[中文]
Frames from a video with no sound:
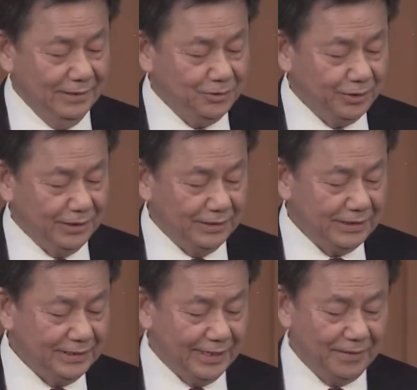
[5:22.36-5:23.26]
去
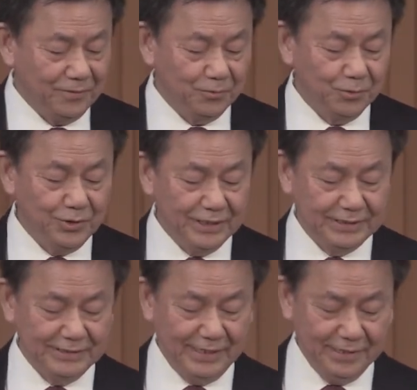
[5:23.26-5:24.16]
今年五月
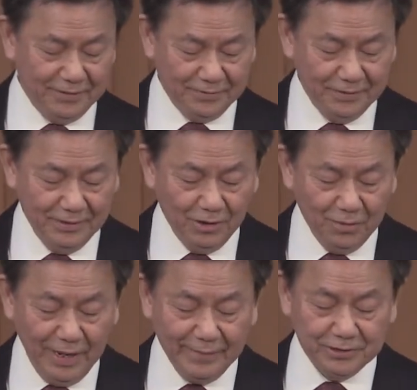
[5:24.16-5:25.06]
十三号，
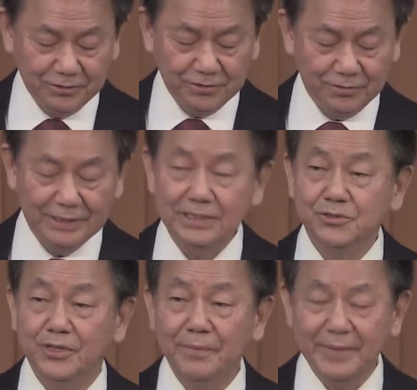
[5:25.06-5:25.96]
奥巴马总统令
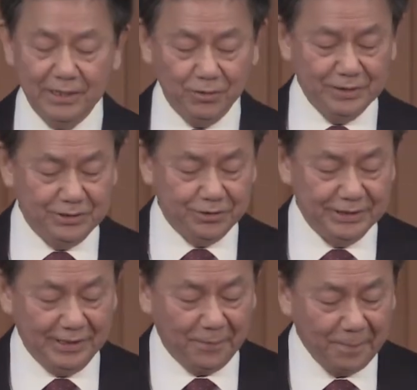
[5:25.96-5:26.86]
全美公立学
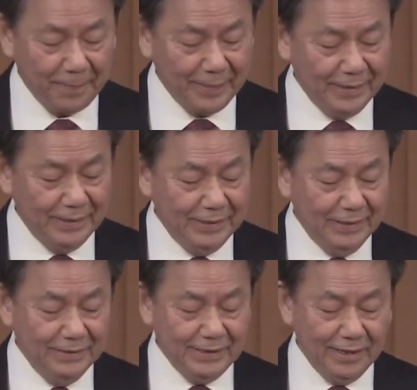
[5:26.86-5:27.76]
校
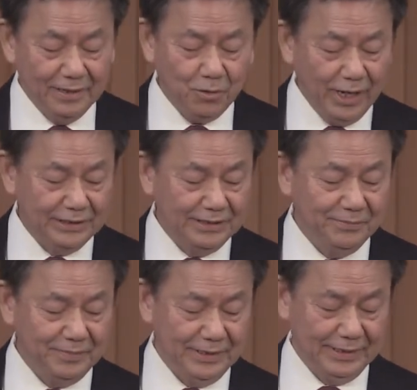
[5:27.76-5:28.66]
让跨
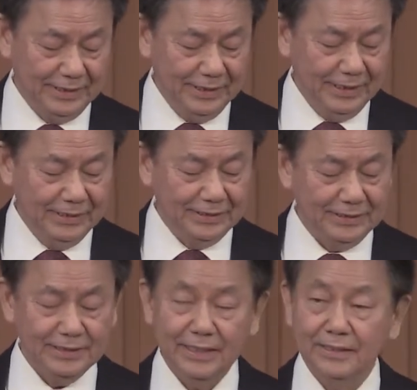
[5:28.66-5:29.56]
性别的这
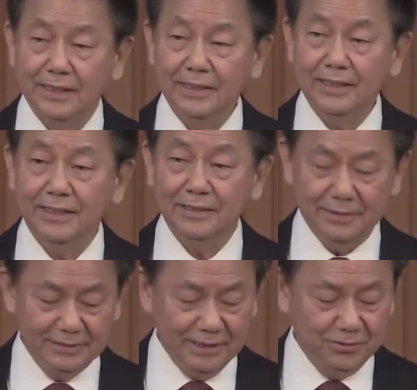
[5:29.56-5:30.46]
些人可
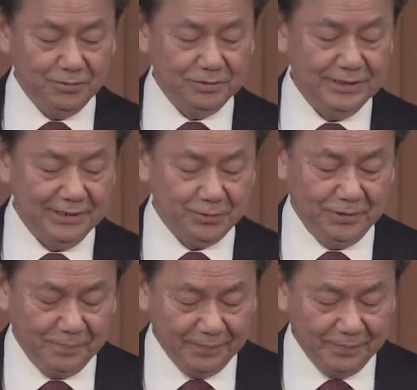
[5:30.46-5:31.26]
以任用厕所，